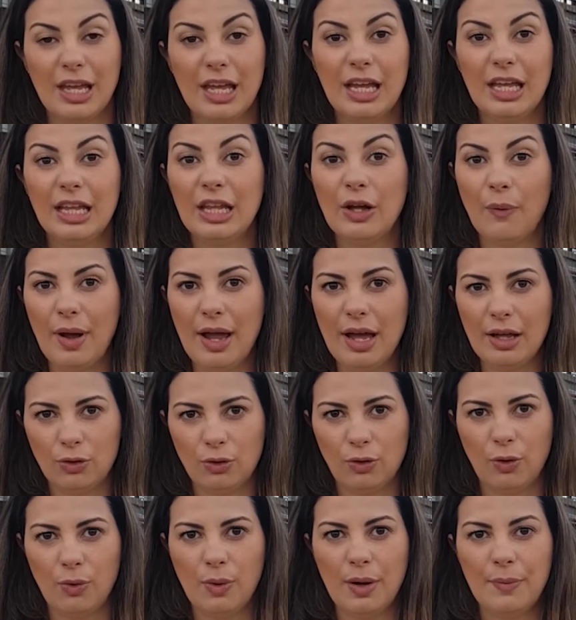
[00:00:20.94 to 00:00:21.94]
Não é à
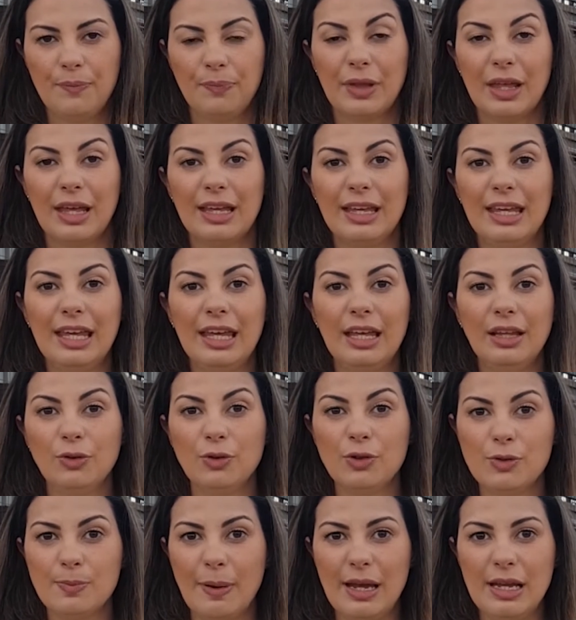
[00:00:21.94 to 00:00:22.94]
toa que
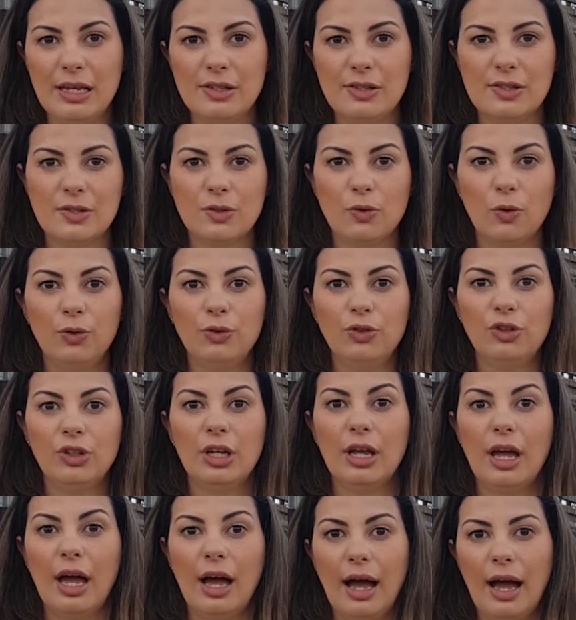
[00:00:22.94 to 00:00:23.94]
nos países onde
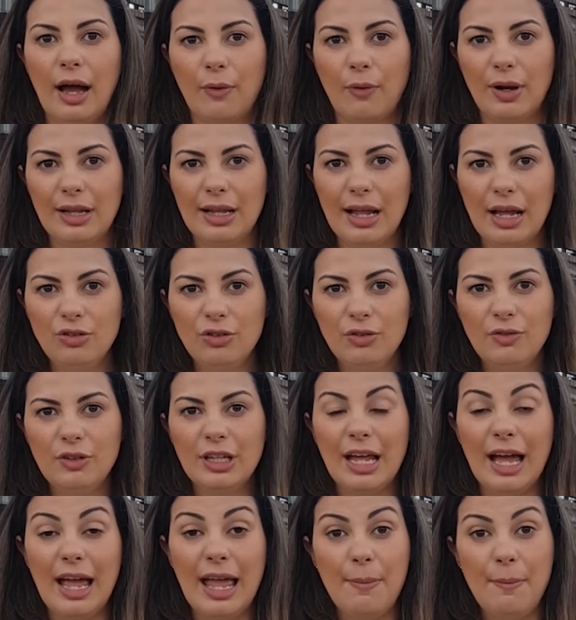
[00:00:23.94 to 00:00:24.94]
a qualidade de
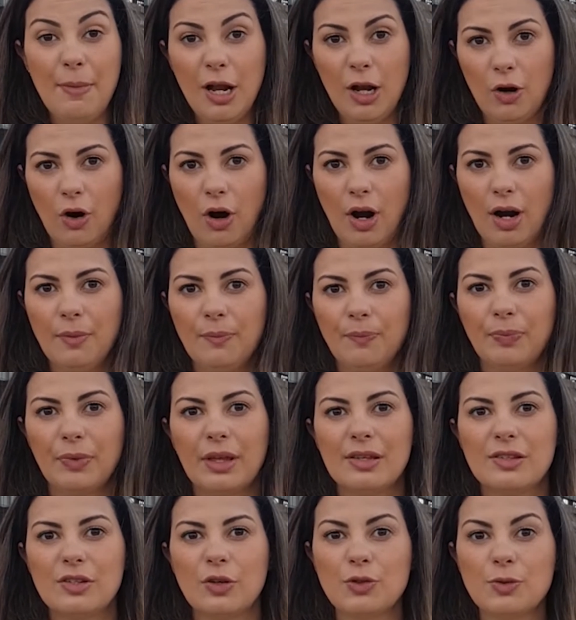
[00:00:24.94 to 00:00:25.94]
vida é melhor,
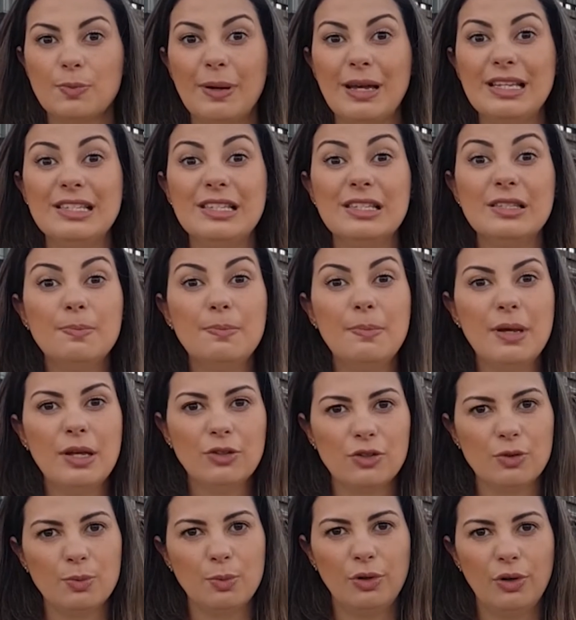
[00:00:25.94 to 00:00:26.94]
são os países
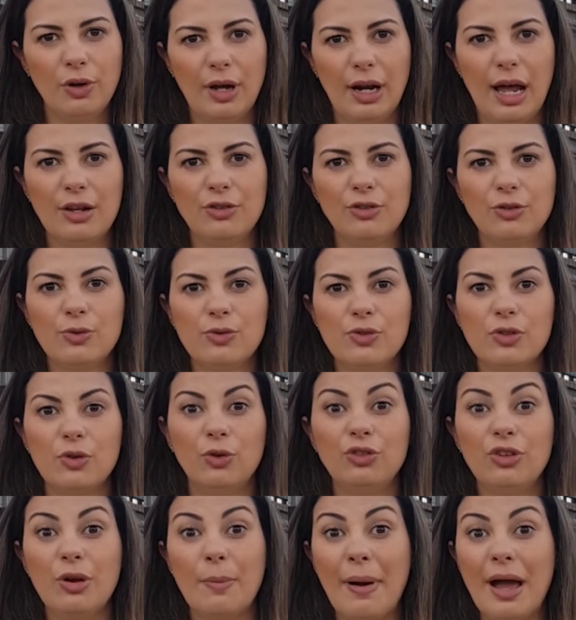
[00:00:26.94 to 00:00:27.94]
menos burocráticos,
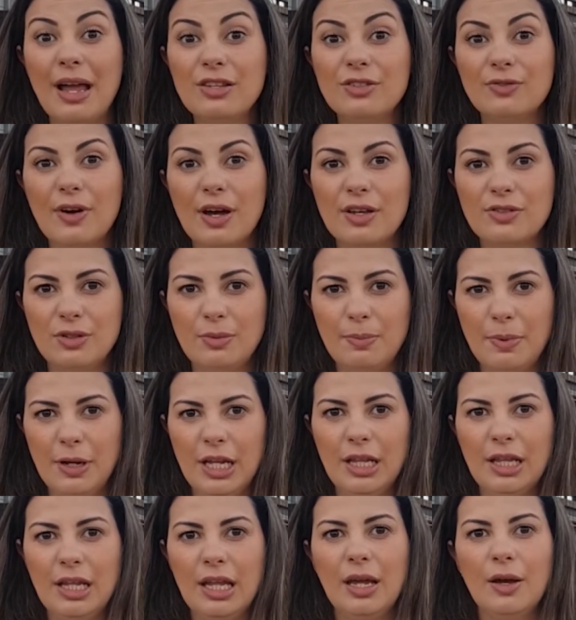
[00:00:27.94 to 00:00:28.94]
onde é mais fácil
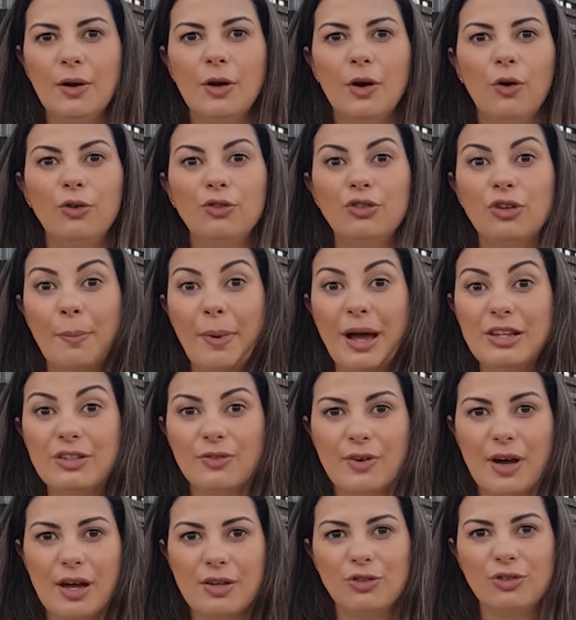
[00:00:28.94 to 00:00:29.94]
empreender, onde é mais
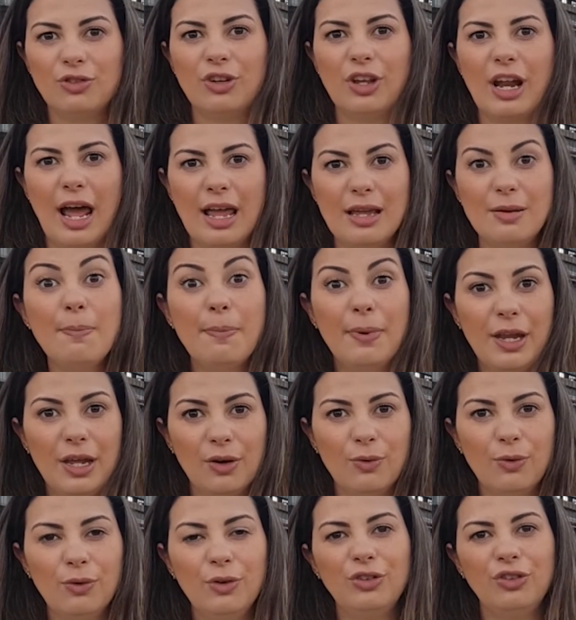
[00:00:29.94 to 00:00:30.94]
fácil gerar
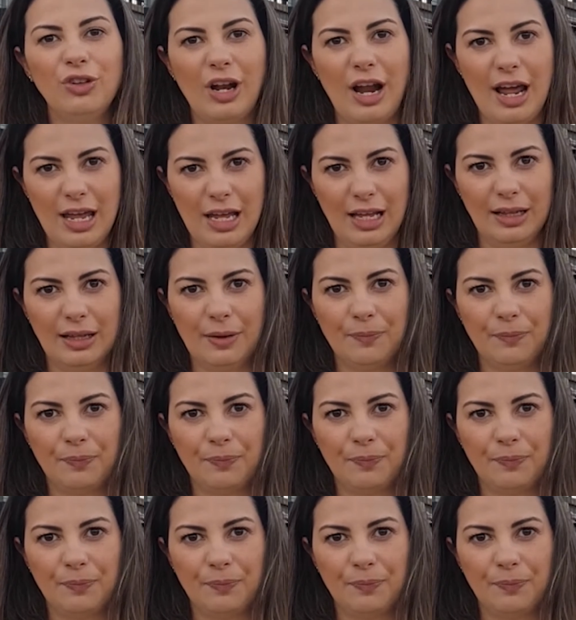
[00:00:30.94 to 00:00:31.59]
emprego e gerar renda.